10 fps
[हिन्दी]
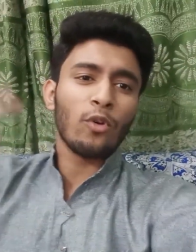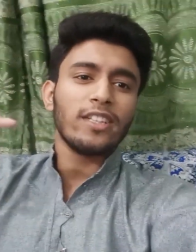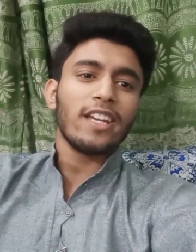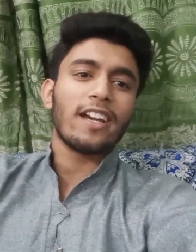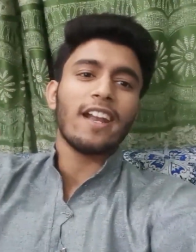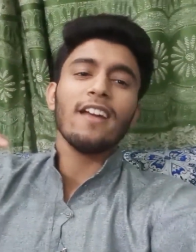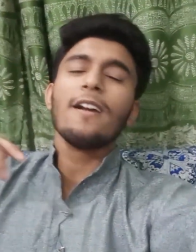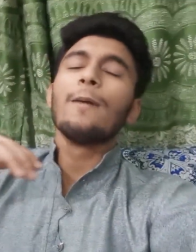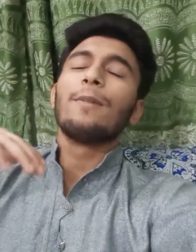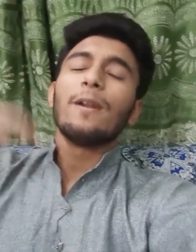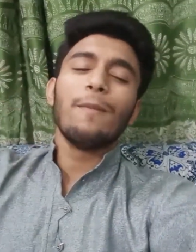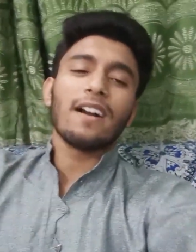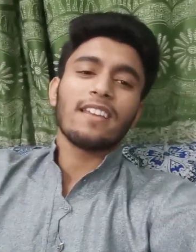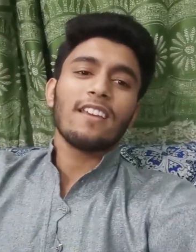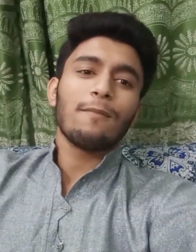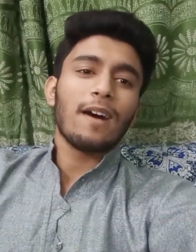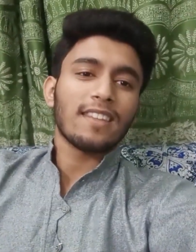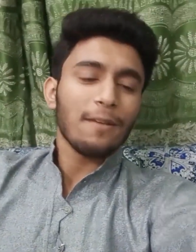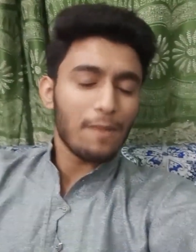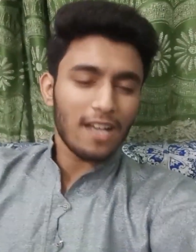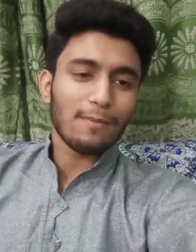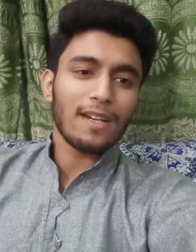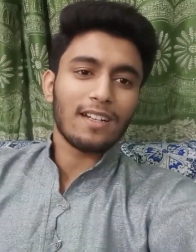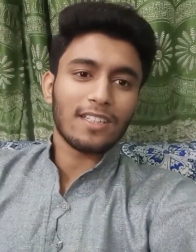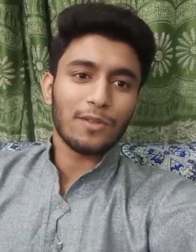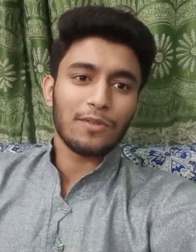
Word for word: वो देख कर आए फिर बाकी की बातें बाद में करता